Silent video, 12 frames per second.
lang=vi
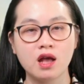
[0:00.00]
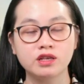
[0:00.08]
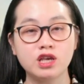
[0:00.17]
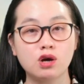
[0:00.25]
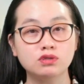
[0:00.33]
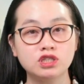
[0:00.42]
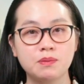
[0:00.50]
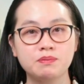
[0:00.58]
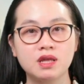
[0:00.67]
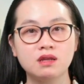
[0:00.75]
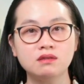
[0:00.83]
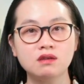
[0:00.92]
Dẫu trầm
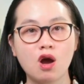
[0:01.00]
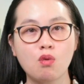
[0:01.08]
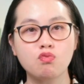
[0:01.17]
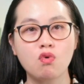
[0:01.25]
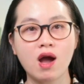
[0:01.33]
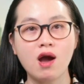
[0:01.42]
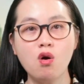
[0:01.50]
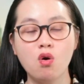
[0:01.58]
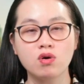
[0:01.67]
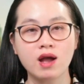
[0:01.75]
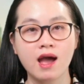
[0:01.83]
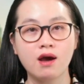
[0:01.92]
tính không quá
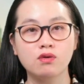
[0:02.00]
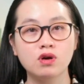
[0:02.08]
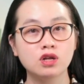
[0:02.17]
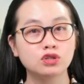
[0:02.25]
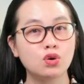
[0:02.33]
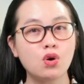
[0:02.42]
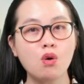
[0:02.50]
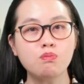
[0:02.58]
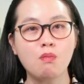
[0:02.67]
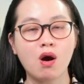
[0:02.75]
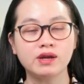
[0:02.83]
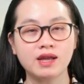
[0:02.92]
ồn ào, thu hút
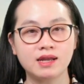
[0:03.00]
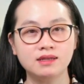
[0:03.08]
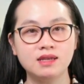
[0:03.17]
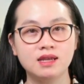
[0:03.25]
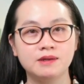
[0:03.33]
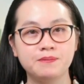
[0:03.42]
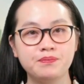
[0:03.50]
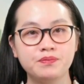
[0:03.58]
mọi ánh nhìn,